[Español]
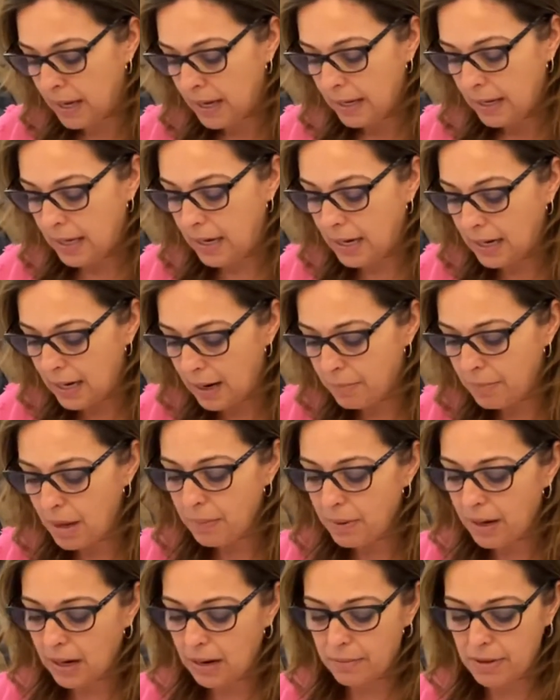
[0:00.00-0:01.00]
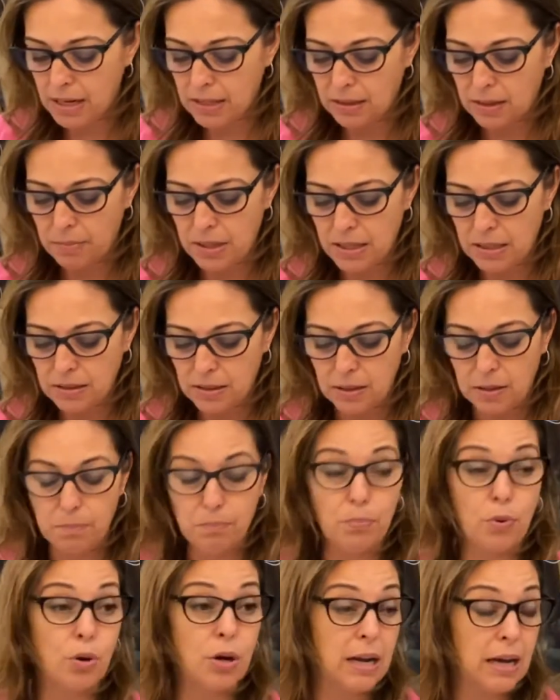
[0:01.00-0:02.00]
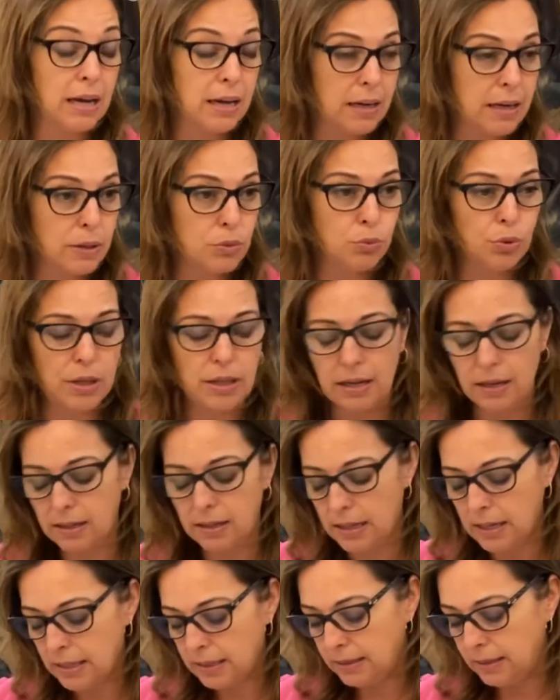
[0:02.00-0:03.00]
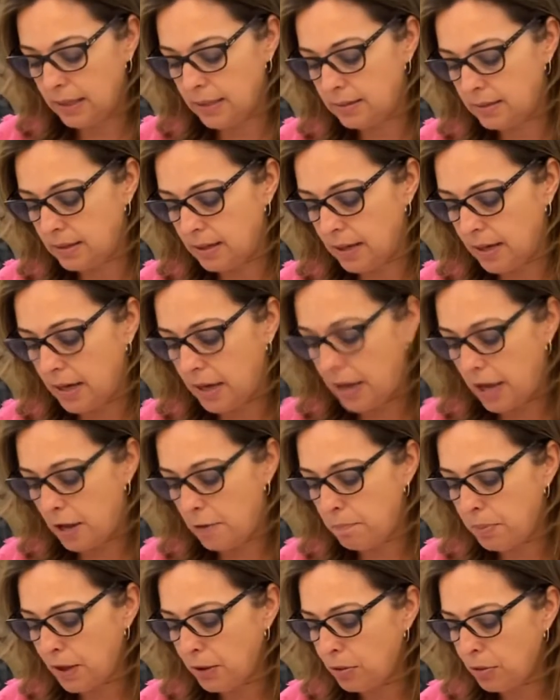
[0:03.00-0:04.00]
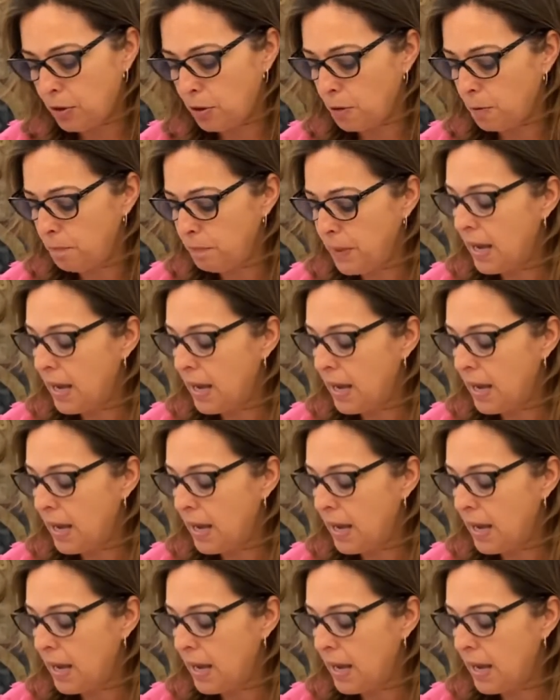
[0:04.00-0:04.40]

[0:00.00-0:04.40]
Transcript: y clamaban abiertamente por la gratuidad de este espacio,